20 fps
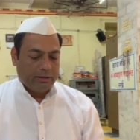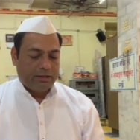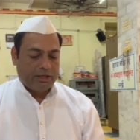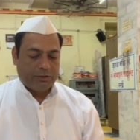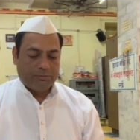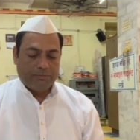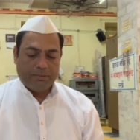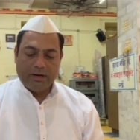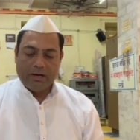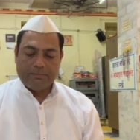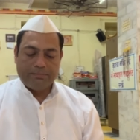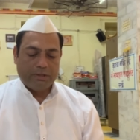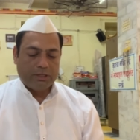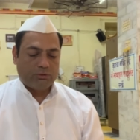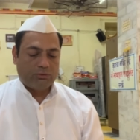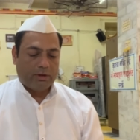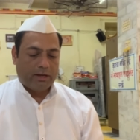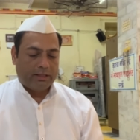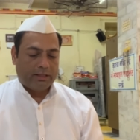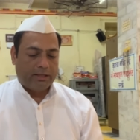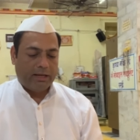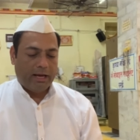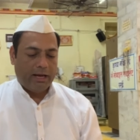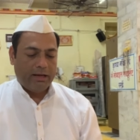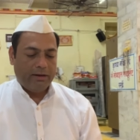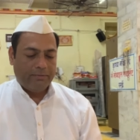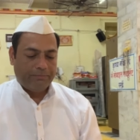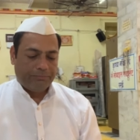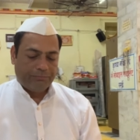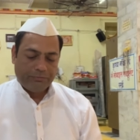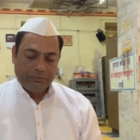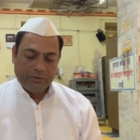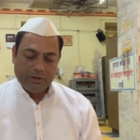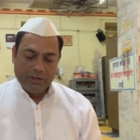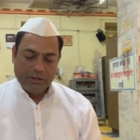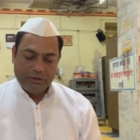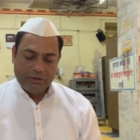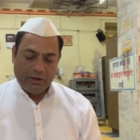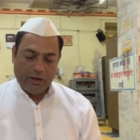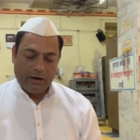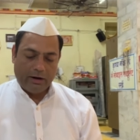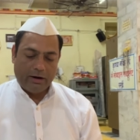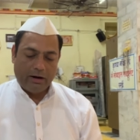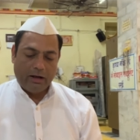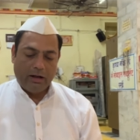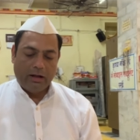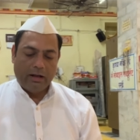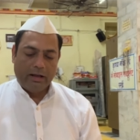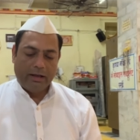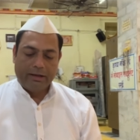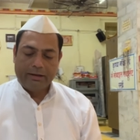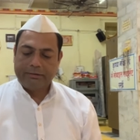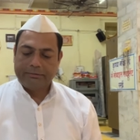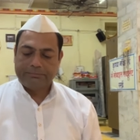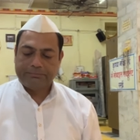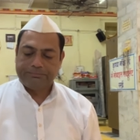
जिस पर अपना स्वाध्याय चल रहा है